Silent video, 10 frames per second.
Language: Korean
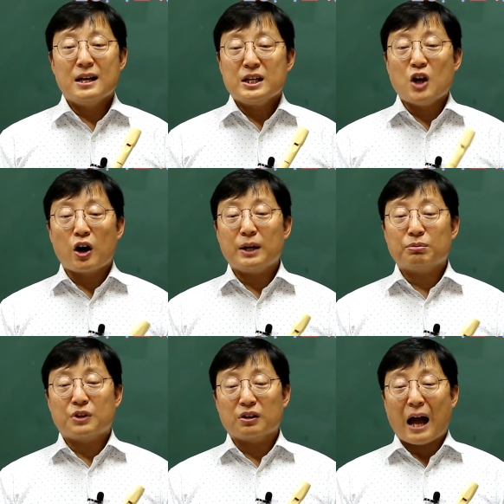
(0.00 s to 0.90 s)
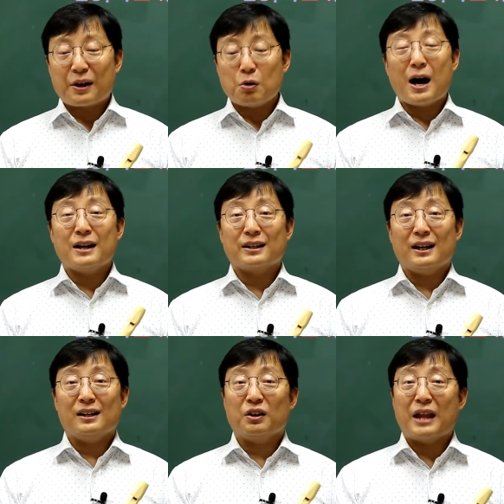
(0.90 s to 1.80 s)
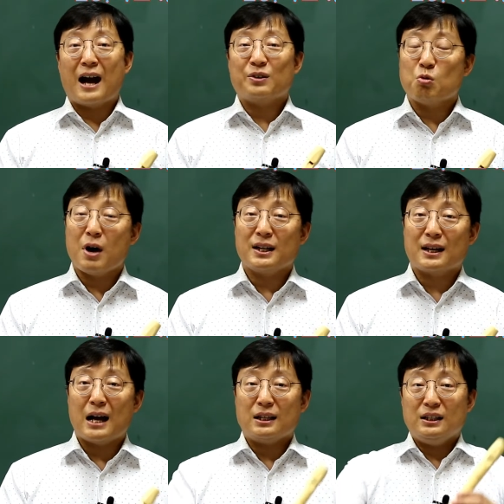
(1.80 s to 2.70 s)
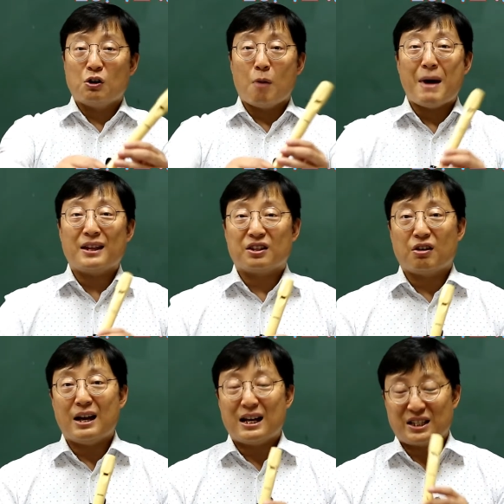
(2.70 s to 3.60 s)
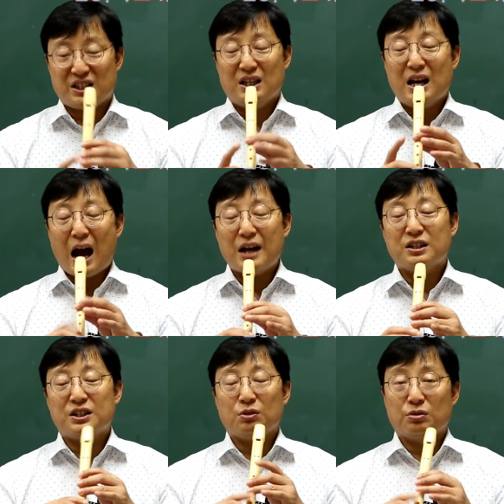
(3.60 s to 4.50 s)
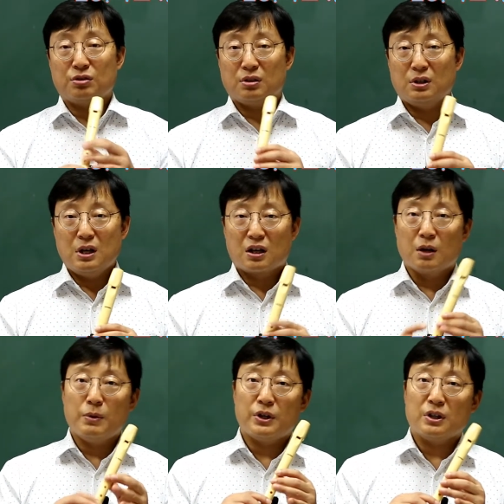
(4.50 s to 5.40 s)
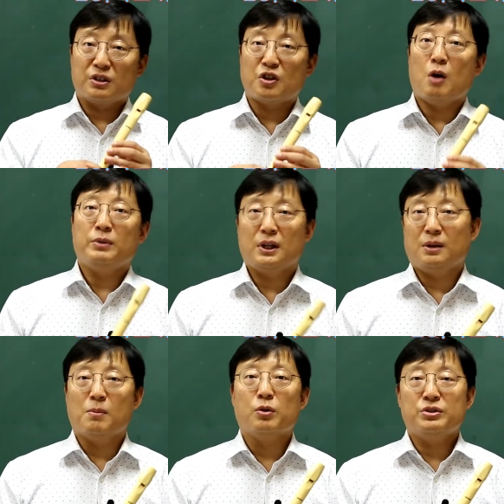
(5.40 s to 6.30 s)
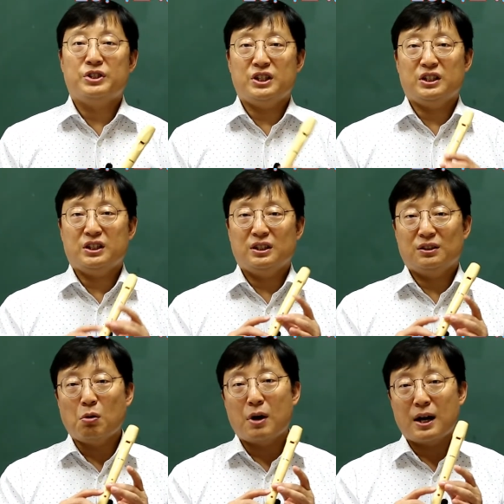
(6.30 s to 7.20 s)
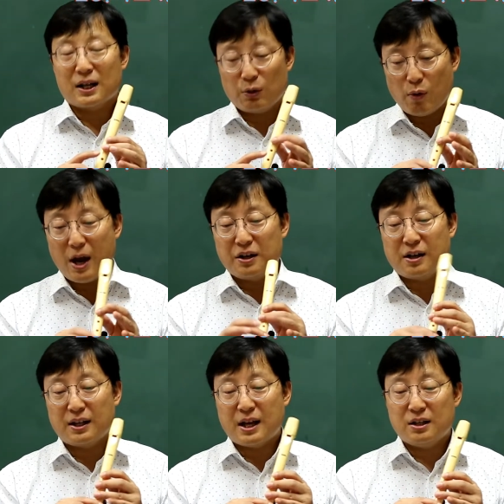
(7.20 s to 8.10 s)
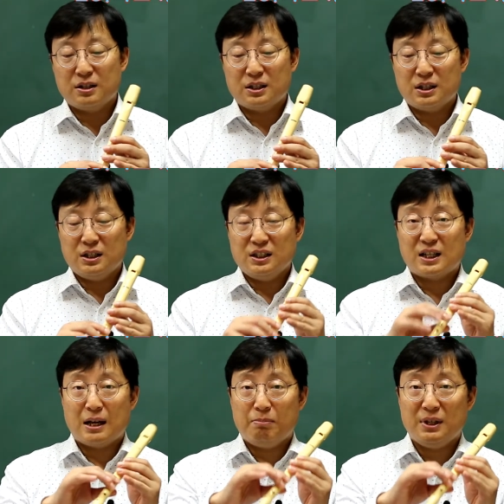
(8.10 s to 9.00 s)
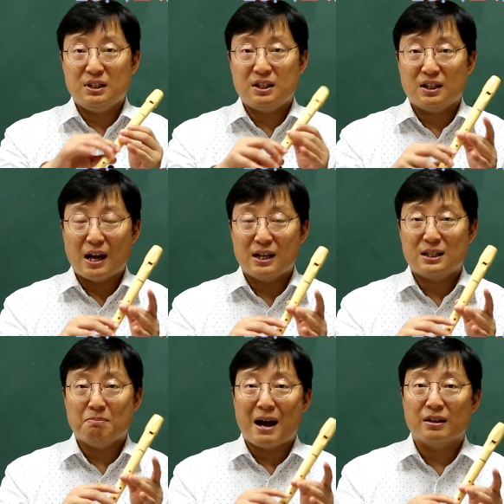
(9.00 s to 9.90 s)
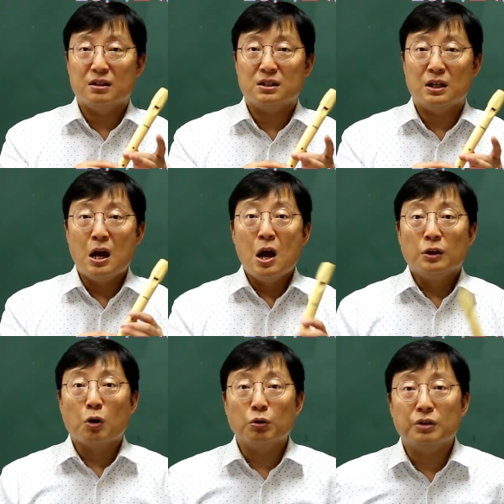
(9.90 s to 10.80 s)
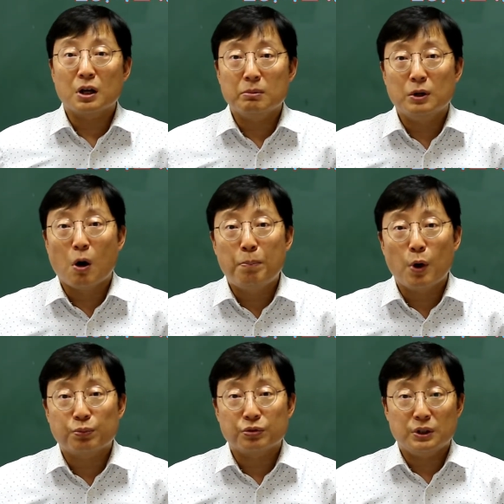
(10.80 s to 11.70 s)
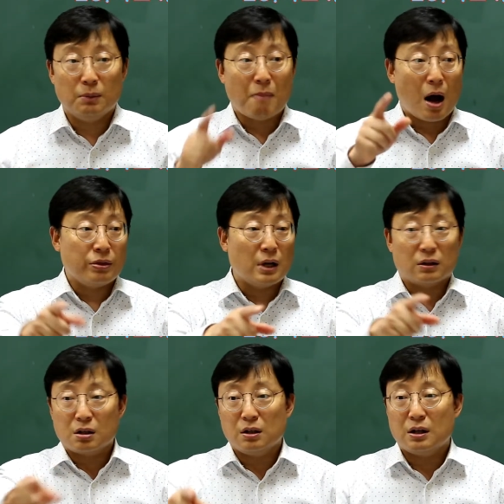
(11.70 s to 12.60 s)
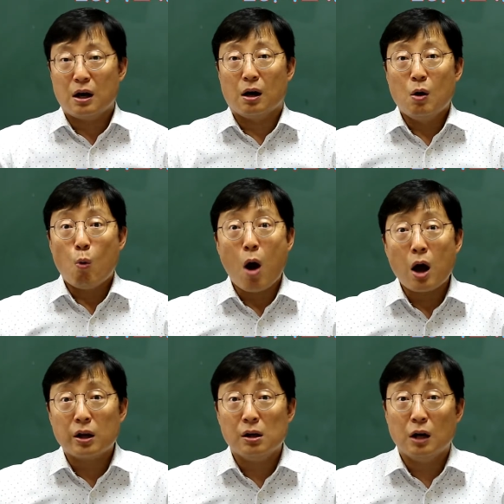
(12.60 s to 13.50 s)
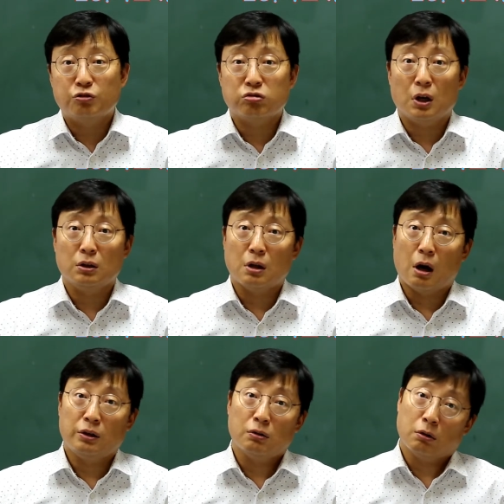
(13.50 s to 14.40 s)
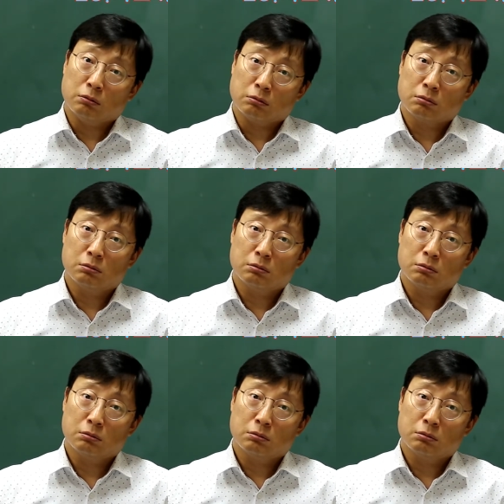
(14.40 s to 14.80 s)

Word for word: 여기부터 학교 가는 길 이거 내가 좋아하니까 이것만 들어야지 하는 친구들, 그러면은 서밍이 뭔지, 손가락이 왜 이렇게 되는지, 이게 미인지 렌지 맞는지 선생님이 옆에 없으니 맞나 틀리나 확인을 할 수가 있나, 이런.